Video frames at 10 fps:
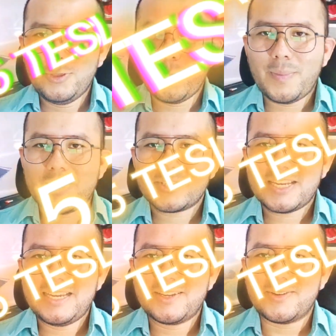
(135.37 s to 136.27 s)
Número
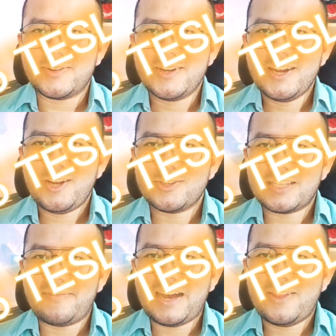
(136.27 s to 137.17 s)
5. Los
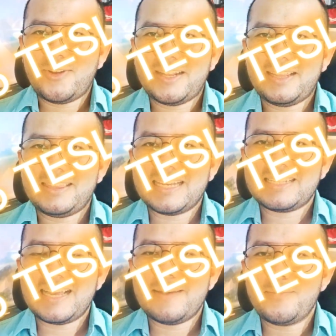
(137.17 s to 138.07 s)
trabajadores de
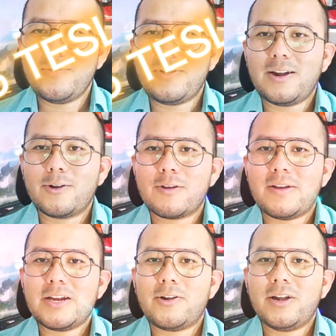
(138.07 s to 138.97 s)
Tesla en Buffalo,
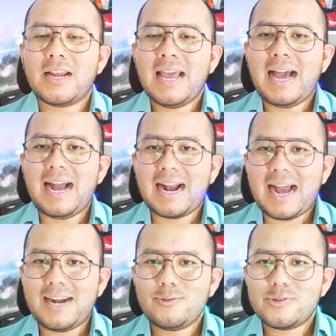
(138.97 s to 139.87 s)
Nueva York, han
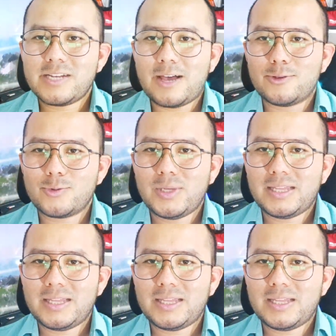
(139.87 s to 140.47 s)
anunciado su